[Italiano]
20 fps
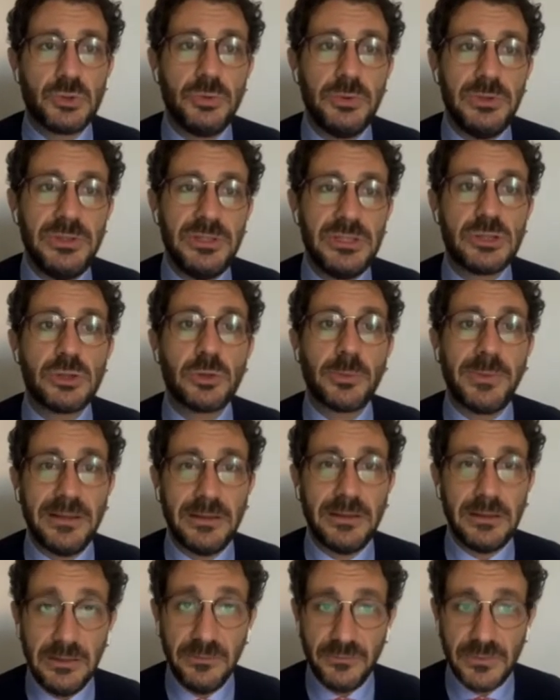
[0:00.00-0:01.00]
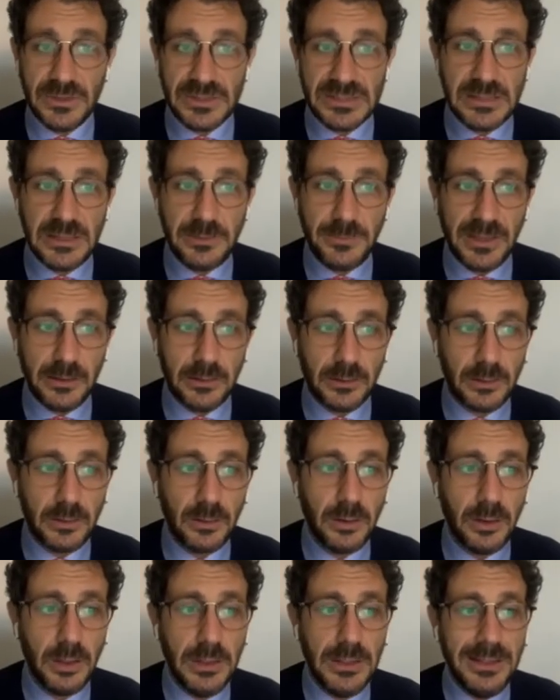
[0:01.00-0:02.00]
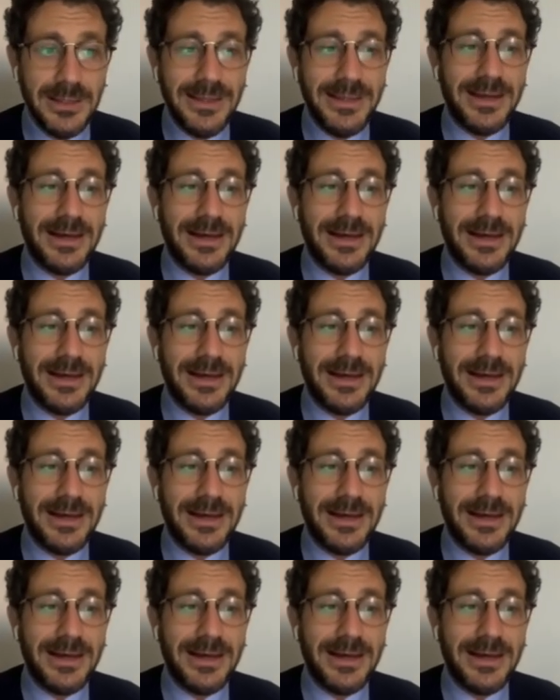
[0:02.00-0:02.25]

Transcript: sugli strumenti di investimento